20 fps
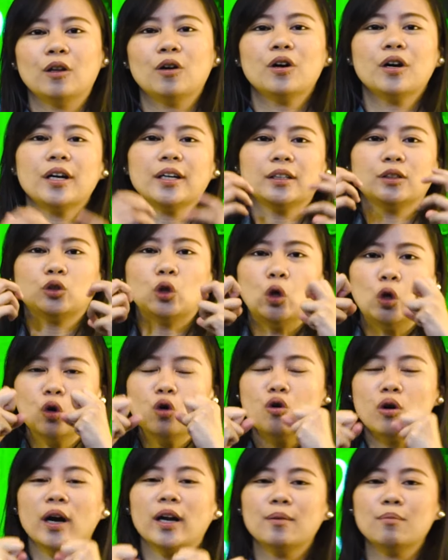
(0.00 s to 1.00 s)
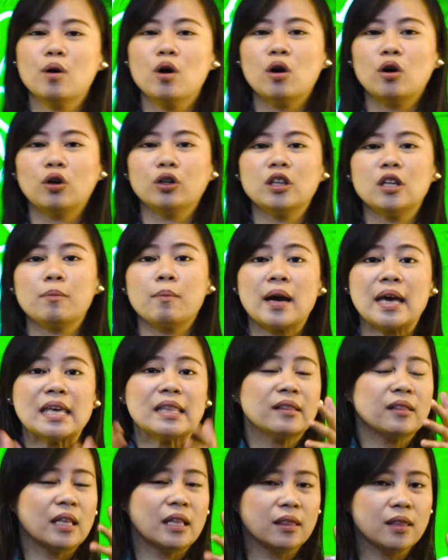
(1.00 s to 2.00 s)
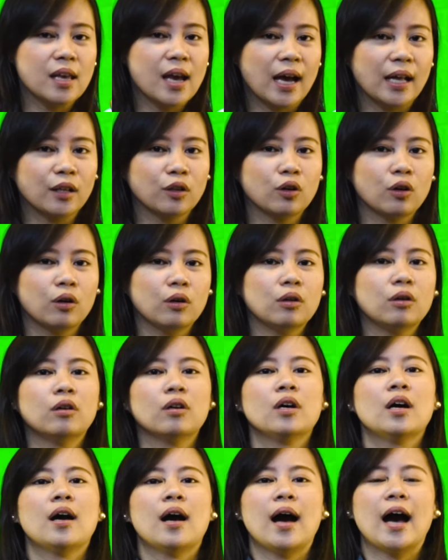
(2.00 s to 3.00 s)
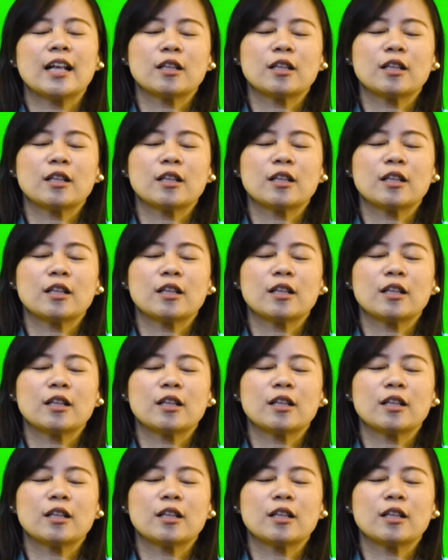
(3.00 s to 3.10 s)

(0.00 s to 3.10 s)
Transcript: Lord, tulungan mo ko na maintindihan ko